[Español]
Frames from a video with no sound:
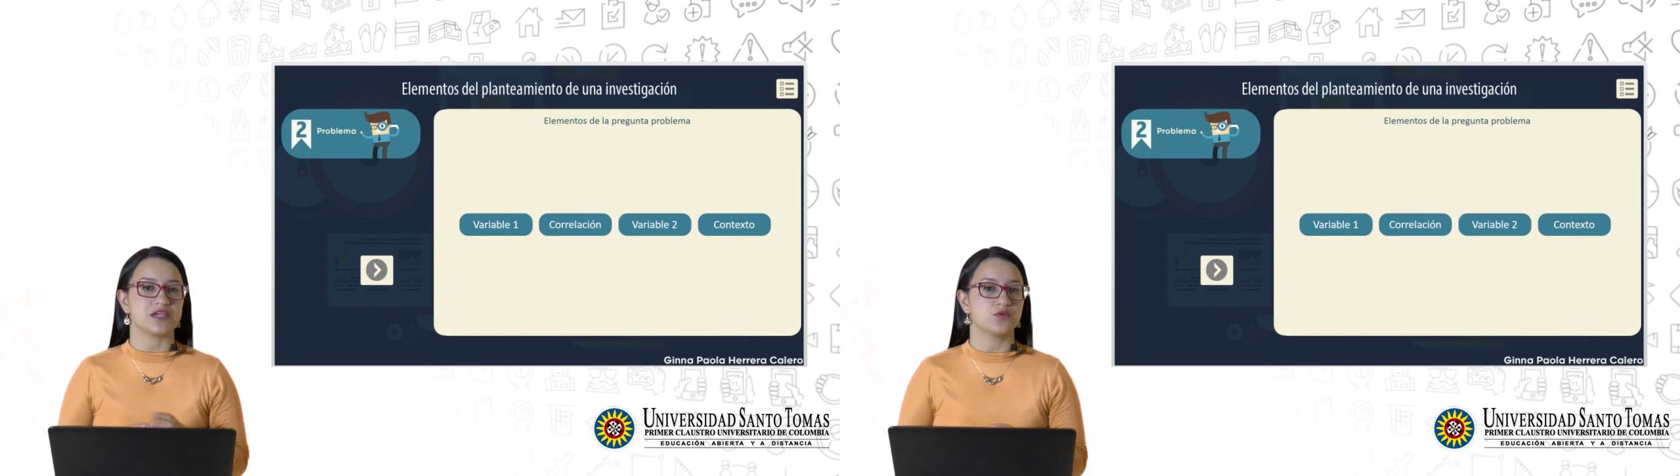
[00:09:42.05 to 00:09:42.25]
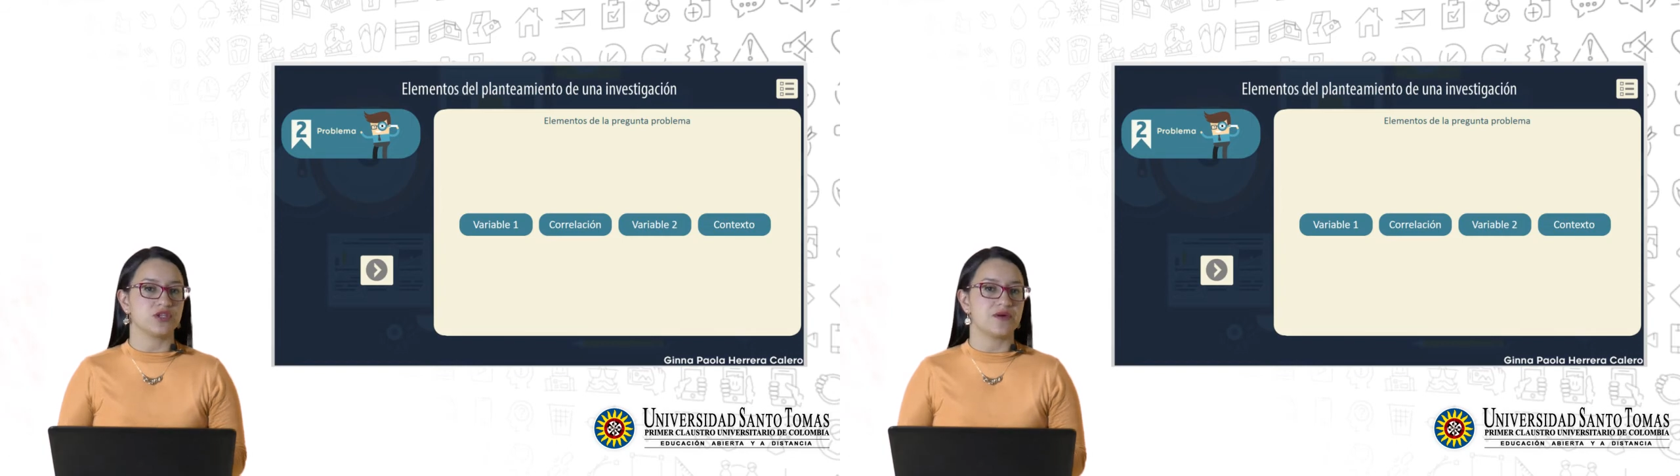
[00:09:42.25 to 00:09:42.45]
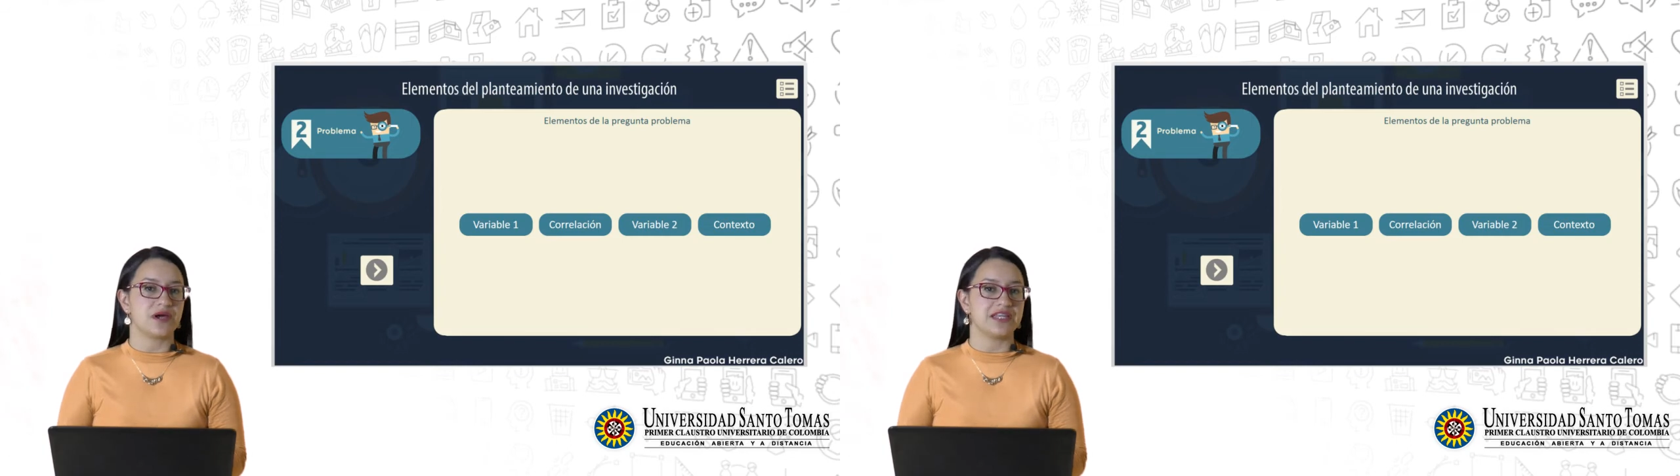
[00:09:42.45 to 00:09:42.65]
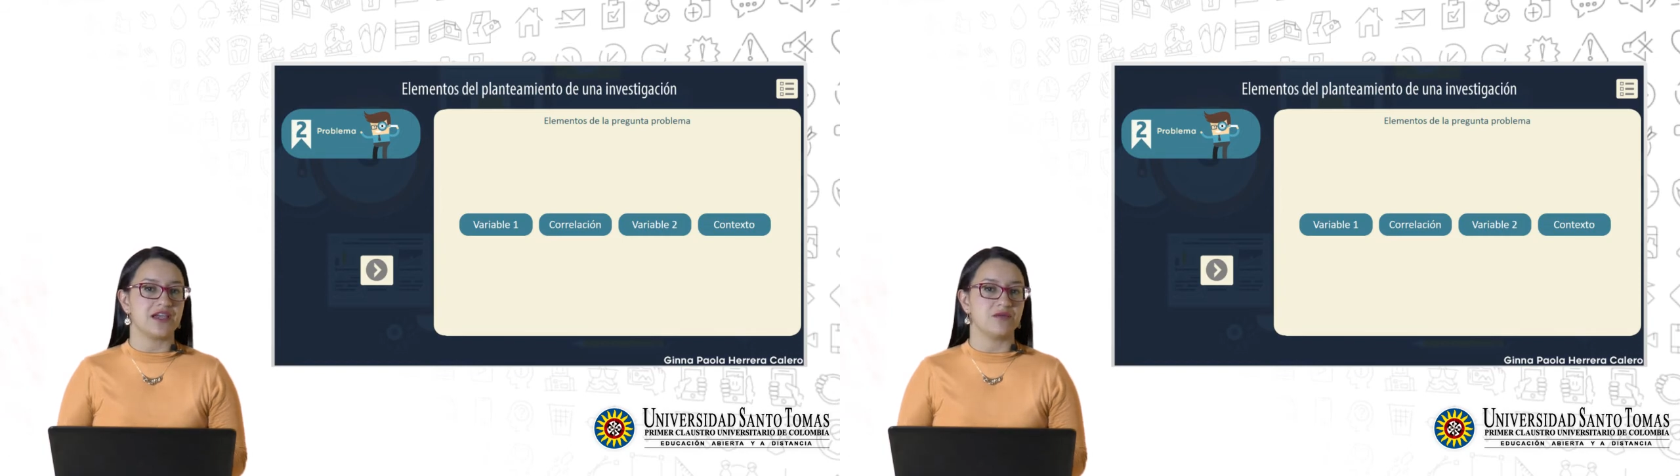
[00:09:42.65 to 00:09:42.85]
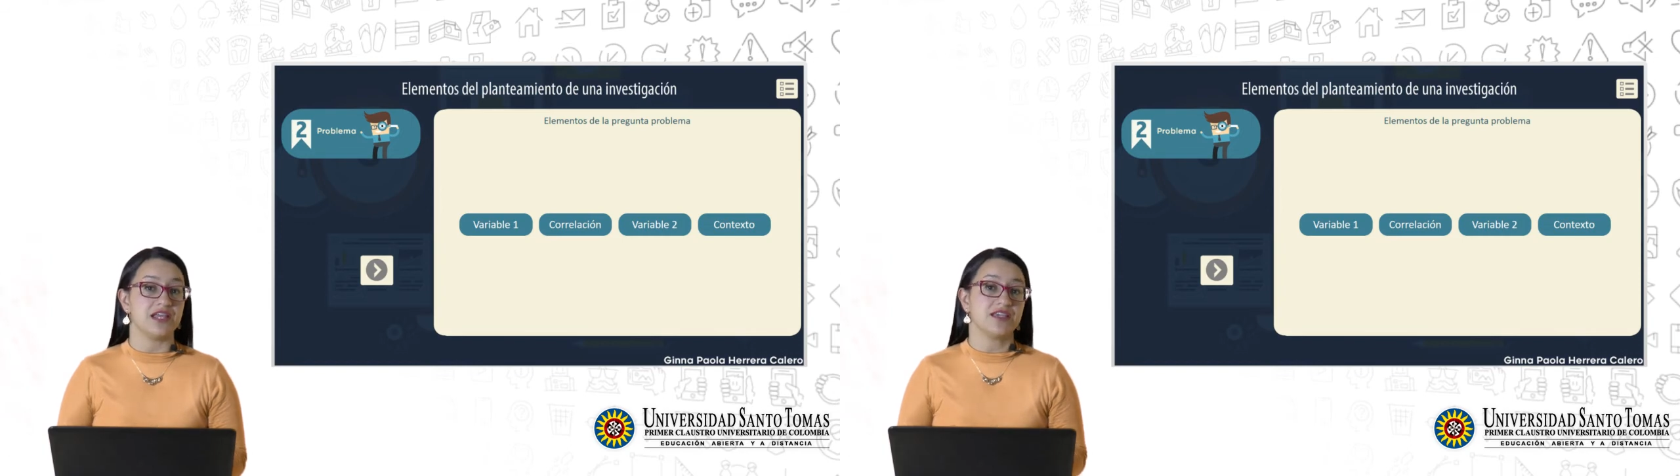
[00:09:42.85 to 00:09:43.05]
segunda
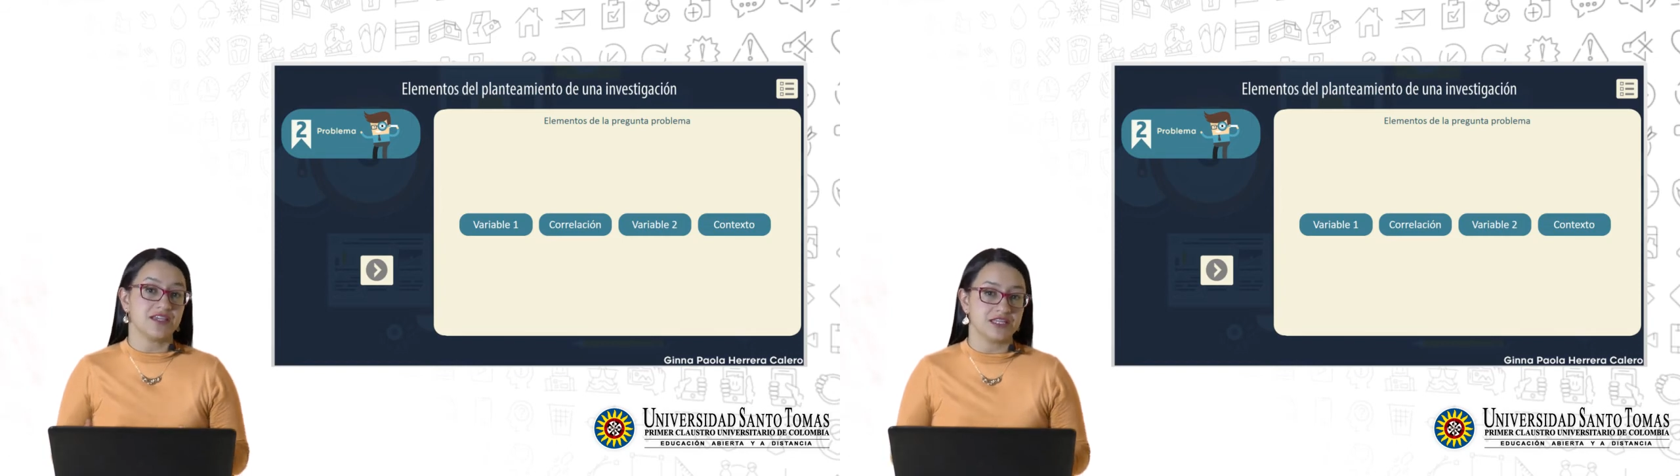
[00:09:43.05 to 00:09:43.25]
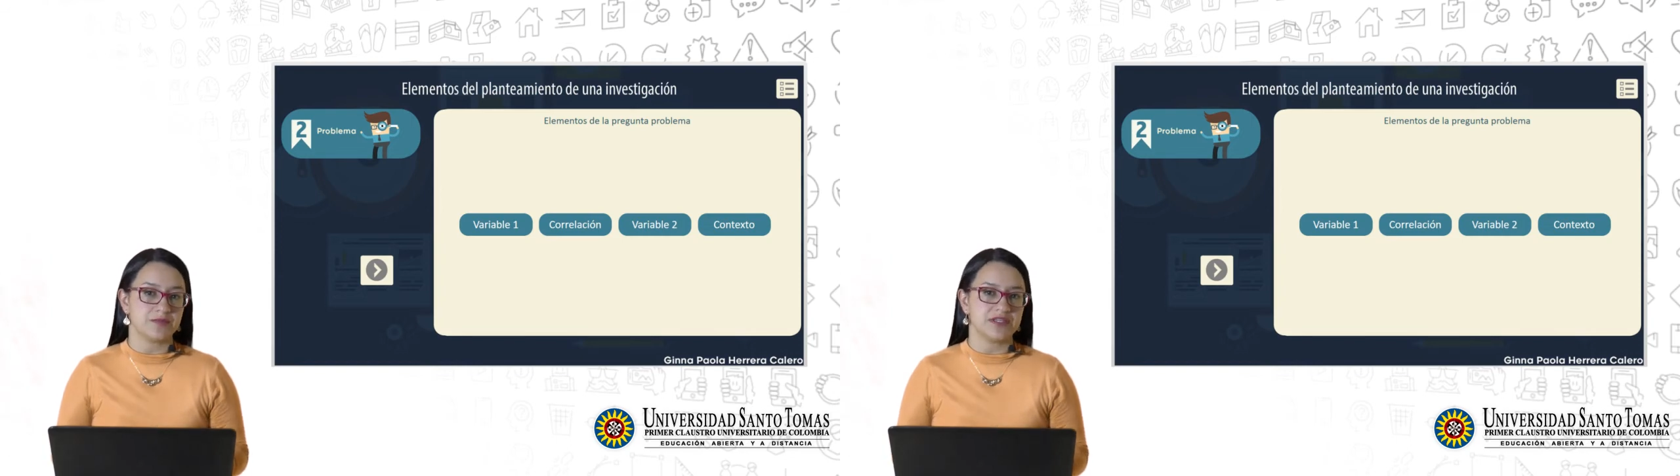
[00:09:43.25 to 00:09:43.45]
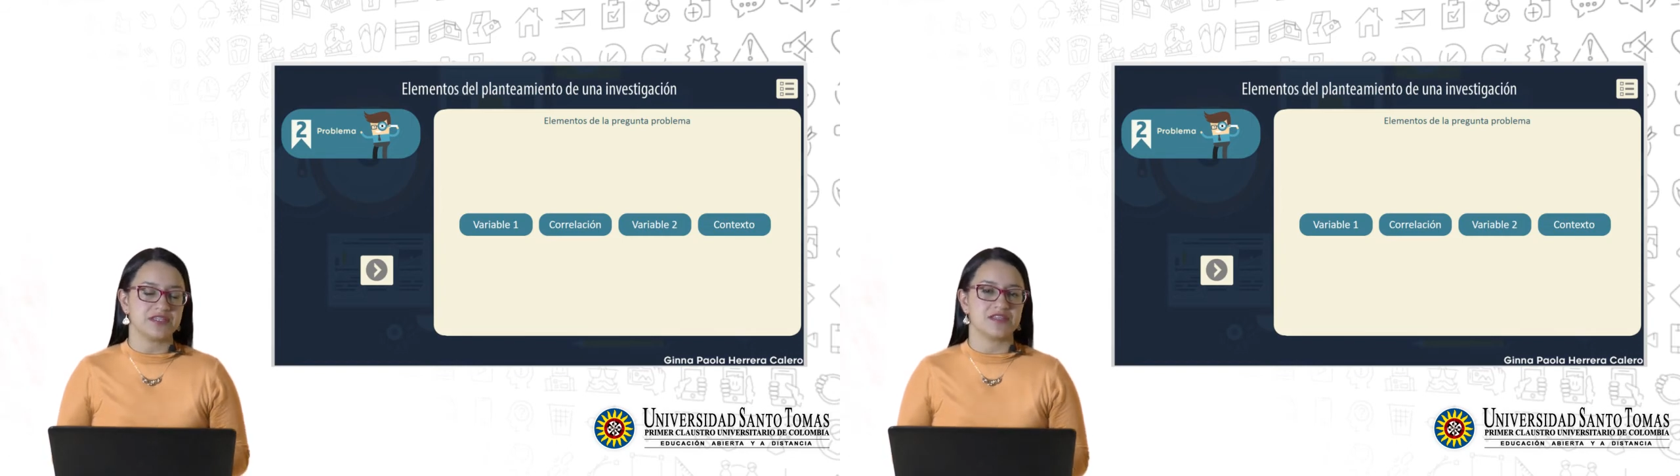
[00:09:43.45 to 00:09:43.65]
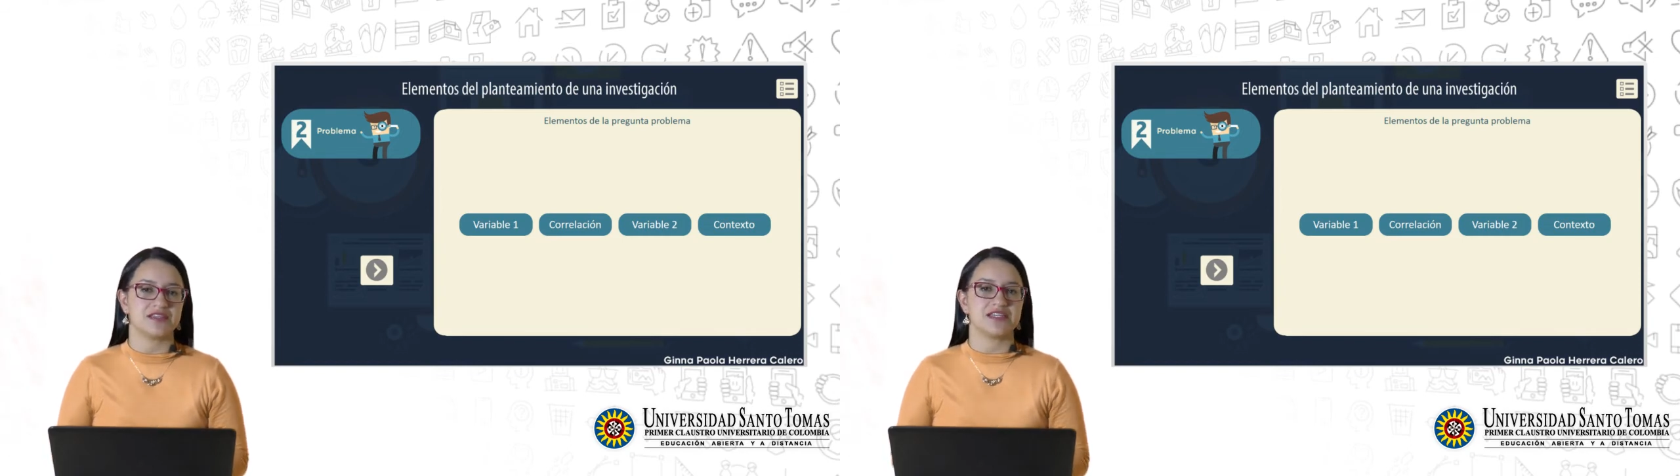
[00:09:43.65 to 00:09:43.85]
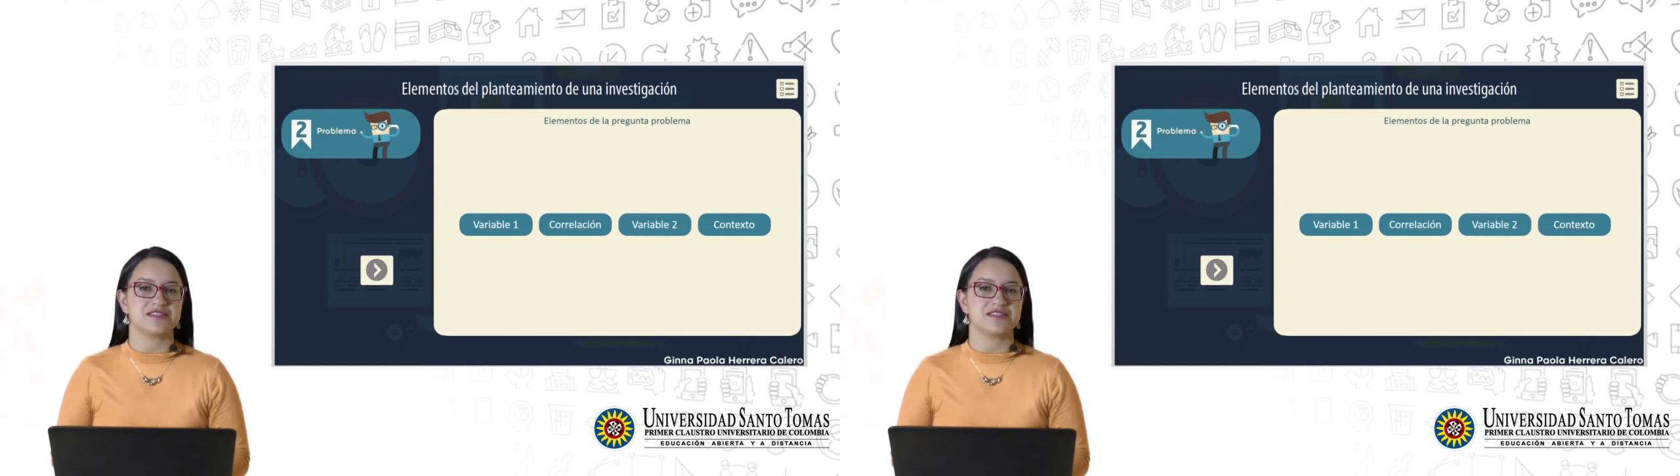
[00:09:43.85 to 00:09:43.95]
variable independiente